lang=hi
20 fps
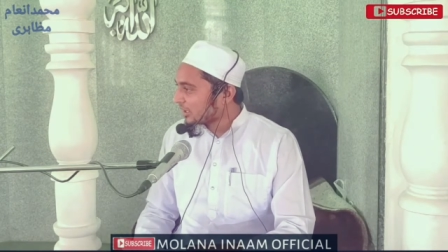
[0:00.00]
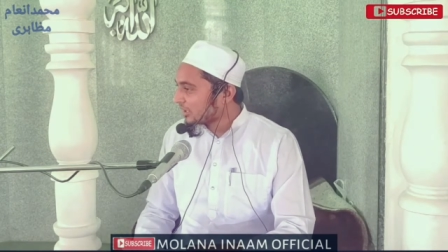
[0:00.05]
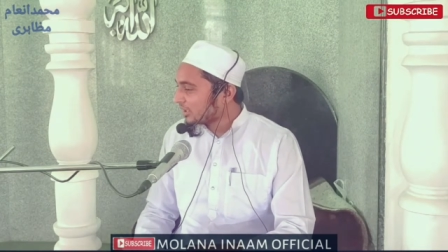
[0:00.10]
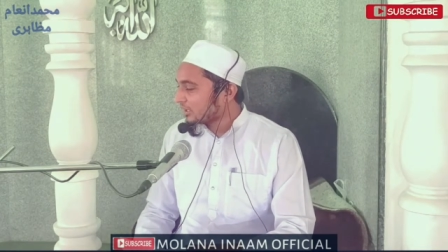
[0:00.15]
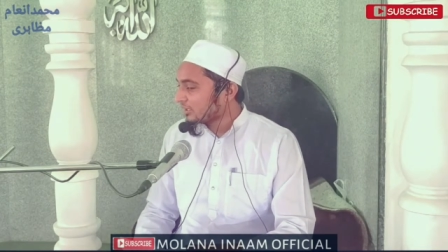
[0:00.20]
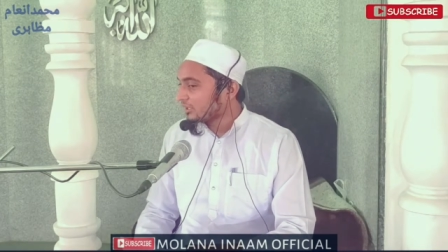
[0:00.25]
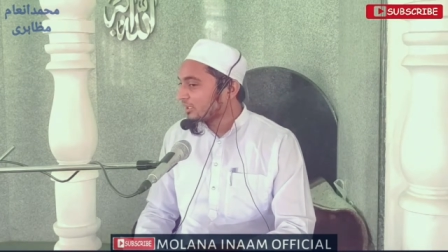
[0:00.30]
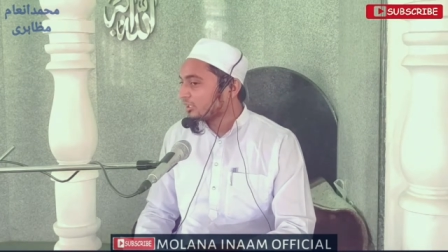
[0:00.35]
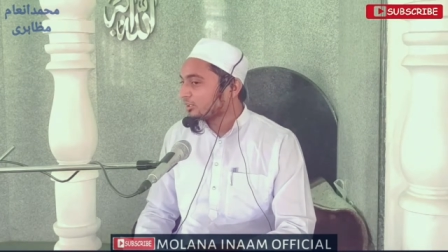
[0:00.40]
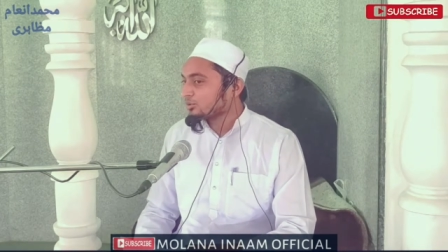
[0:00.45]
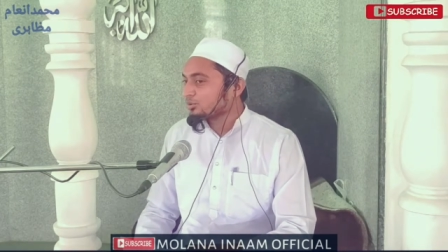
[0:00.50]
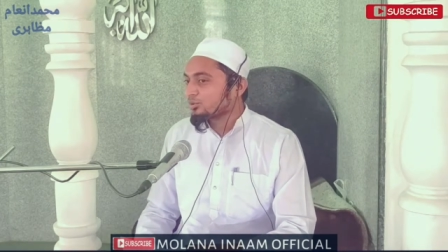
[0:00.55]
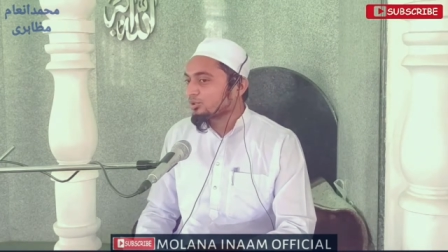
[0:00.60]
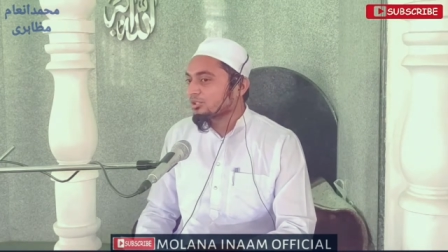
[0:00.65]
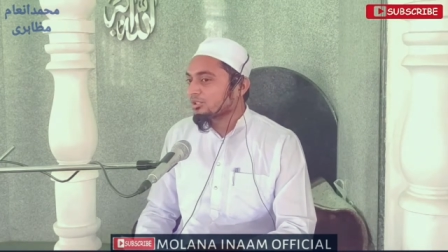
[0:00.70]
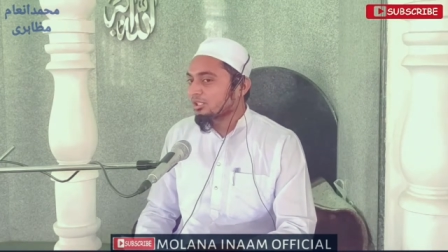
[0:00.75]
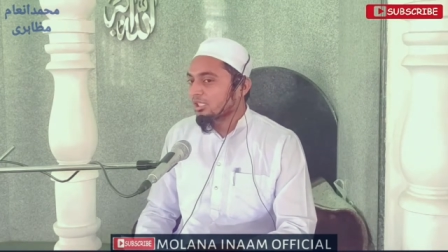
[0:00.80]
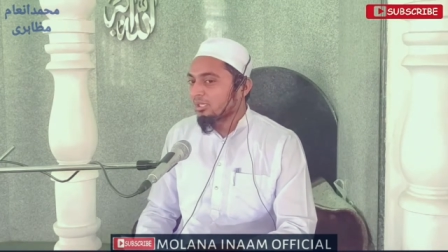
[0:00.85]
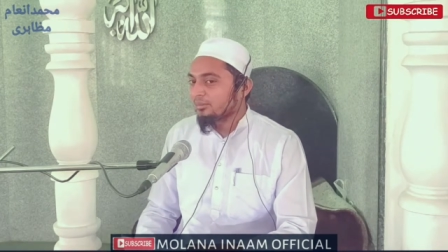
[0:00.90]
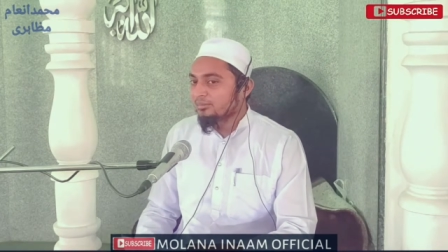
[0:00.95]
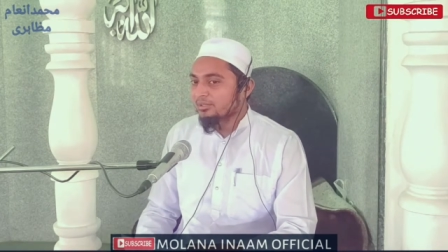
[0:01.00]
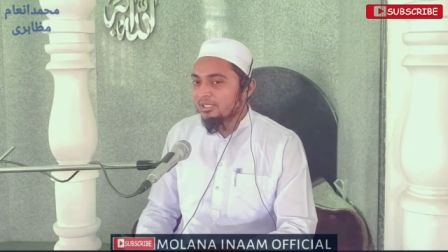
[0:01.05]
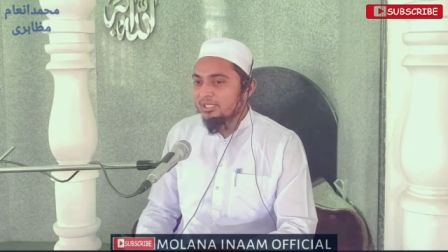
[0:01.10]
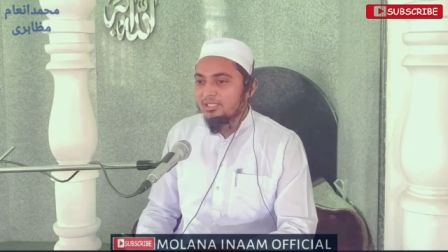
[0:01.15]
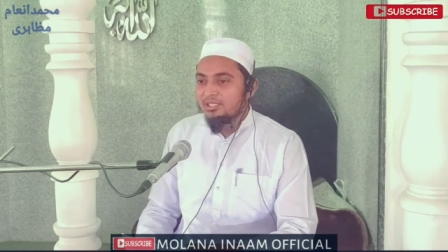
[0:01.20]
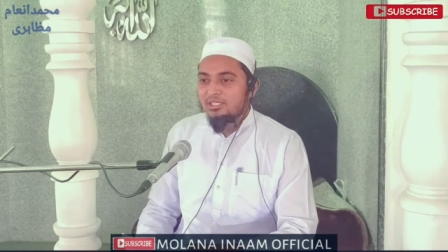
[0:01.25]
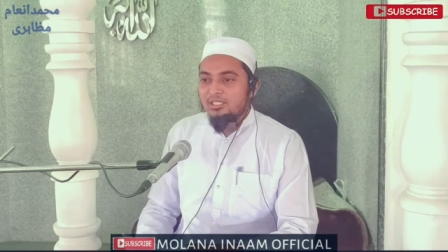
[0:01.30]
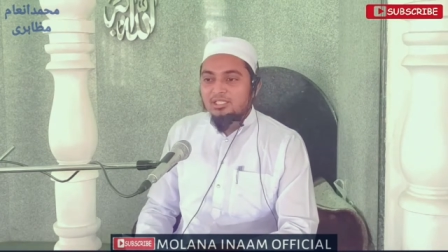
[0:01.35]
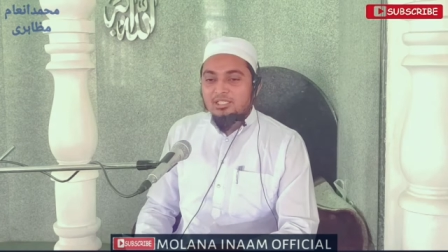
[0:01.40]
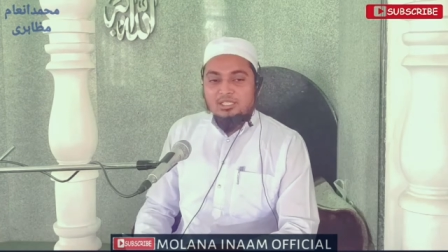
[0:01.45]
का आया अल्लाह ने तुझसे सलाम किया
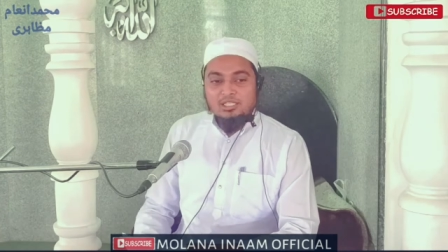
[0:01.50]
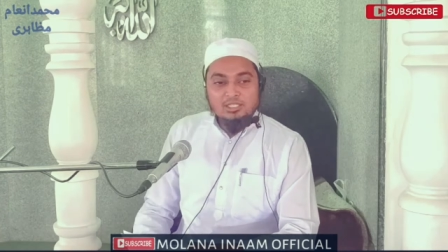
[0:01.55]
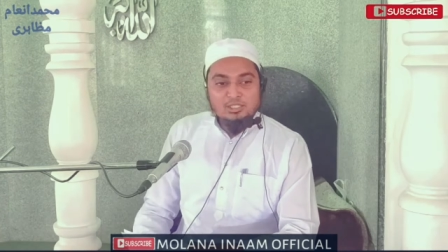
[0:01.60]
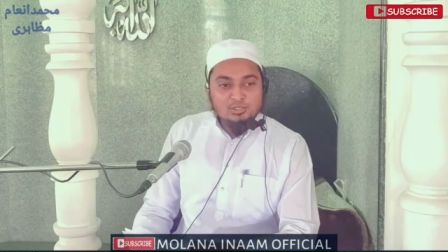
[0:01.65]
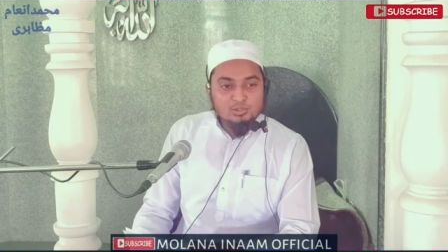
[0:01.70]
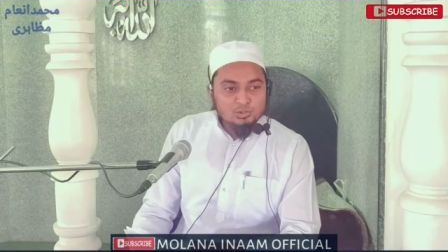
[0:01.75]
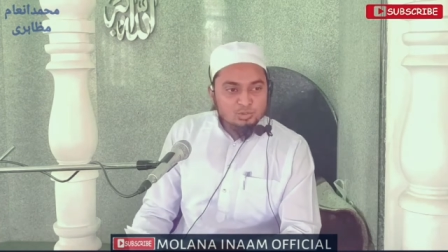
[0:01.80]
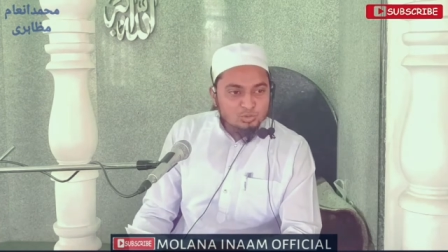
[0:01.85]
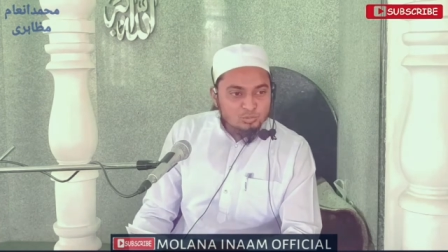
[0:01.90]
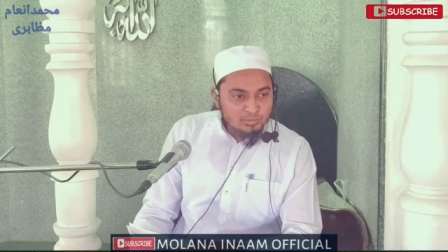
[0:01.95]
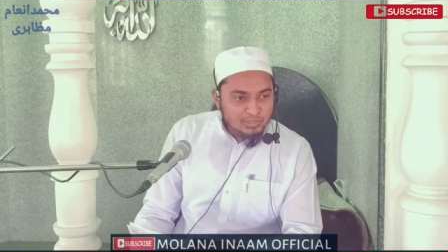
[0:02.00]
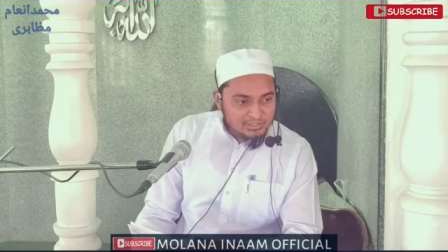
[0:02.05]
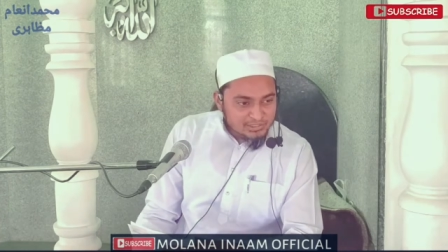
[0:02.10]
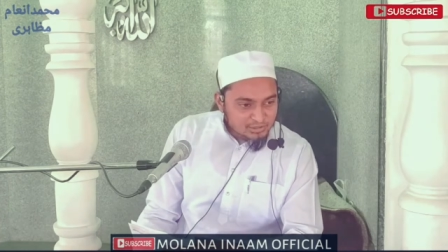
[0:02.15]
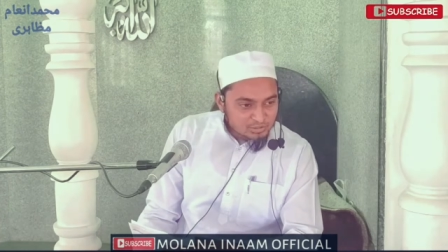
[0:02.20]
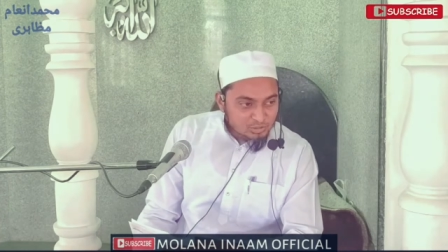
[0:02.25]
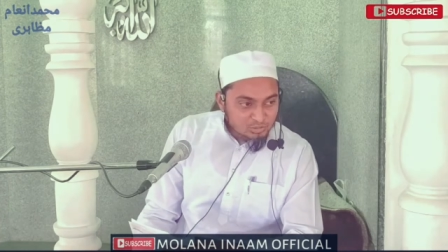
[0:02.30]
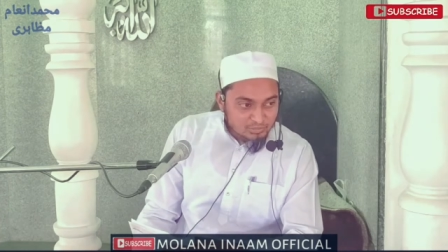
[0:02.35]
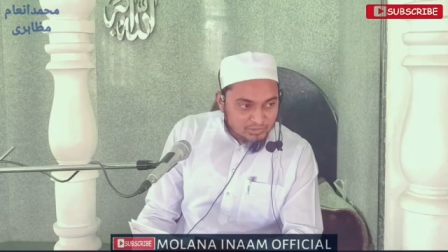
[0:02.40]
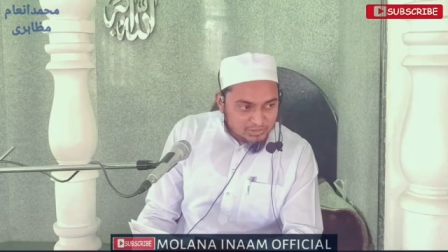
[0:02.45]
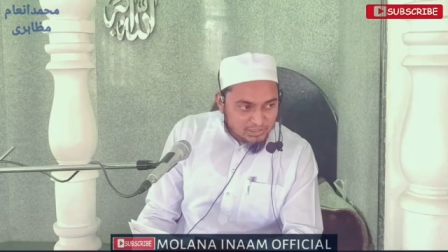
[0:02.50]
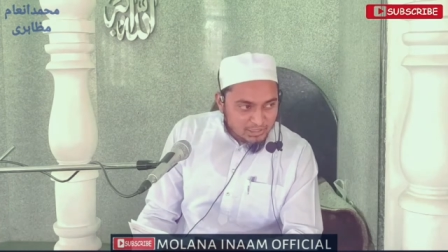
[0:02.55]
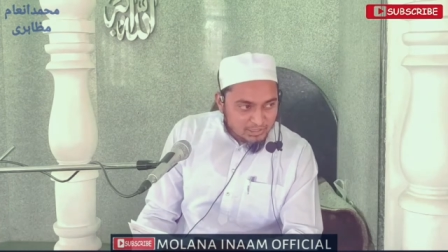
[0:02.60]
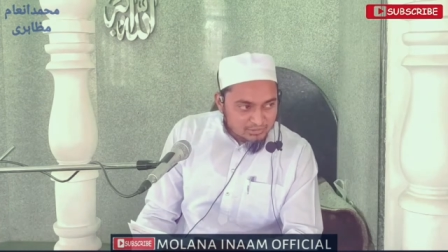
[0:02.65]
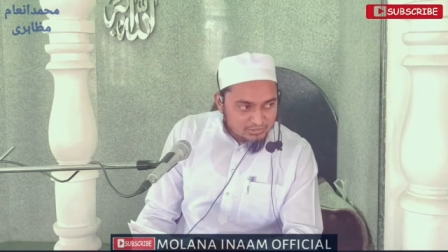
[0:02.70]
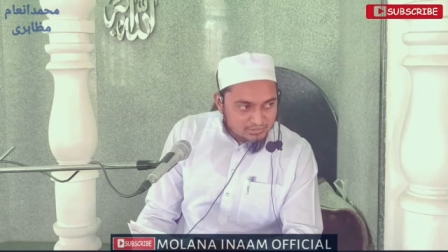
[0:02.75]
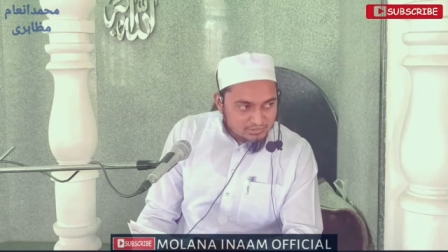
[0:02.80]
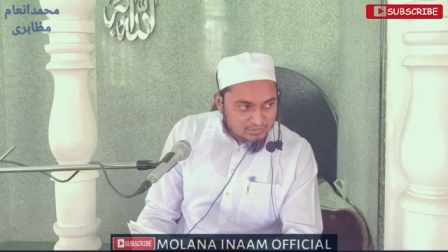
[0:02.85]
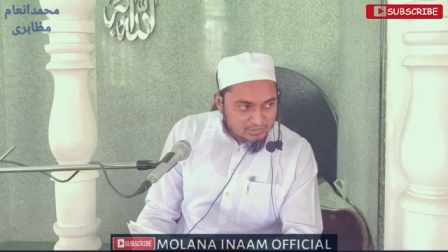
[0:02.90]
लेकिन तो बातें तो बता